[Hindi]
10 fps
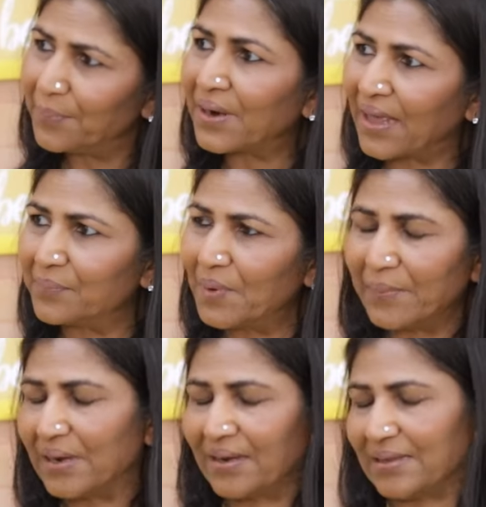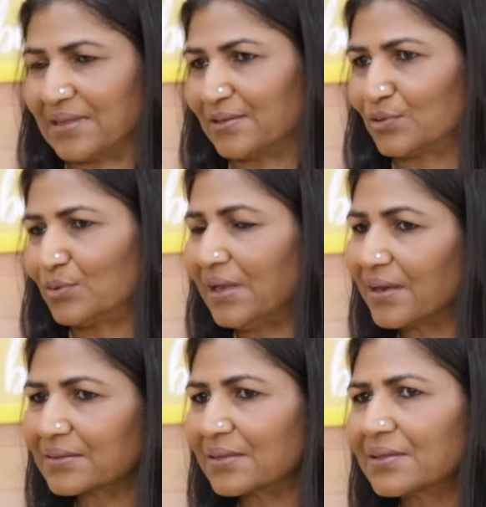की पढ़ाई में मन नहीं था तो ये
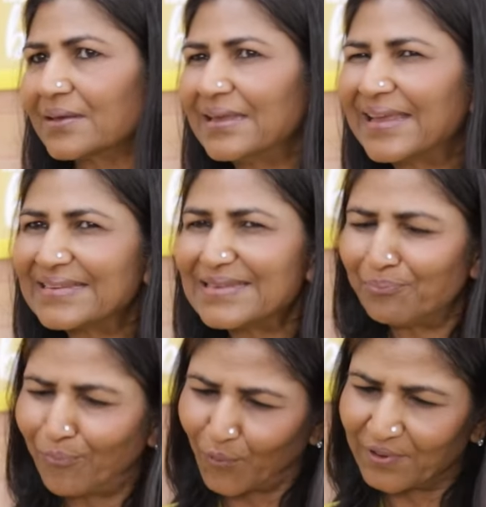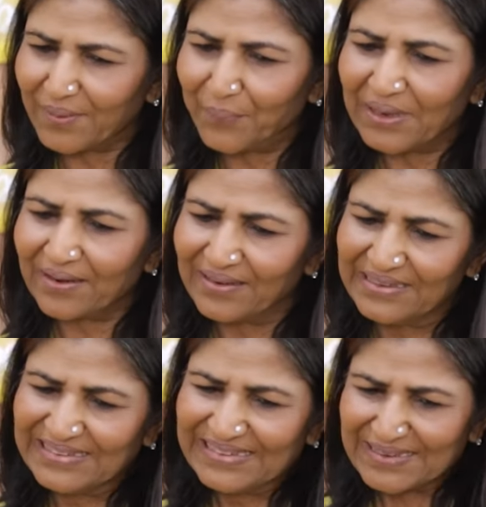लगता था कि कैसे पोडियम पे ना
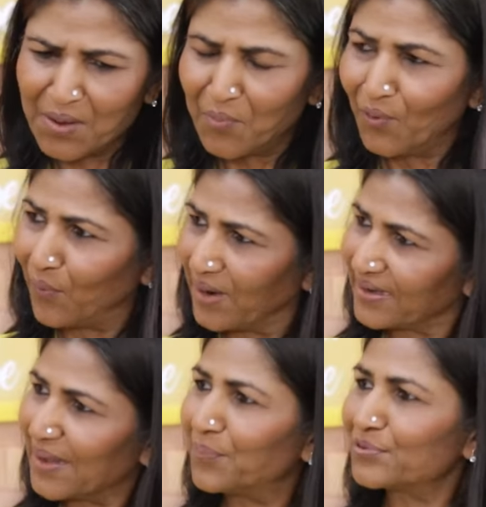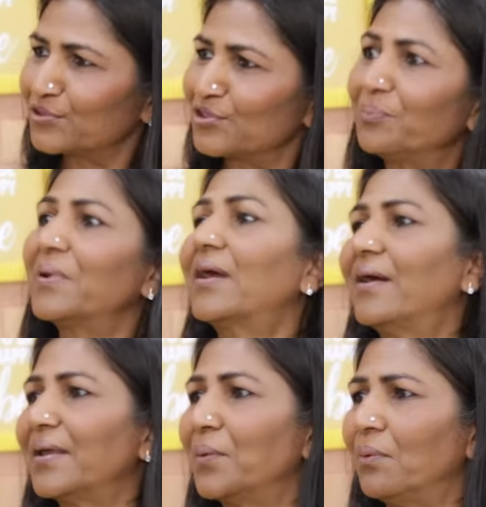नंबर वन के पोजीशन पे
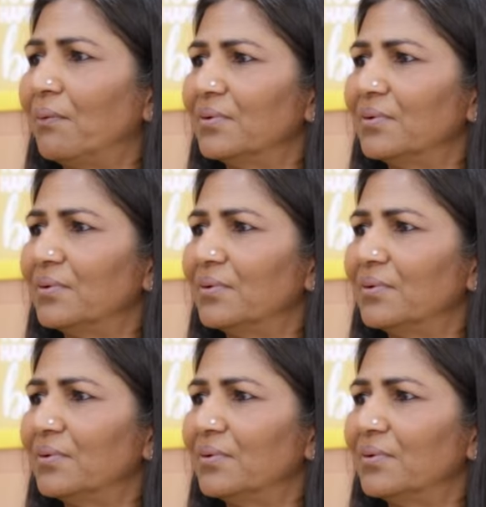खड़े हो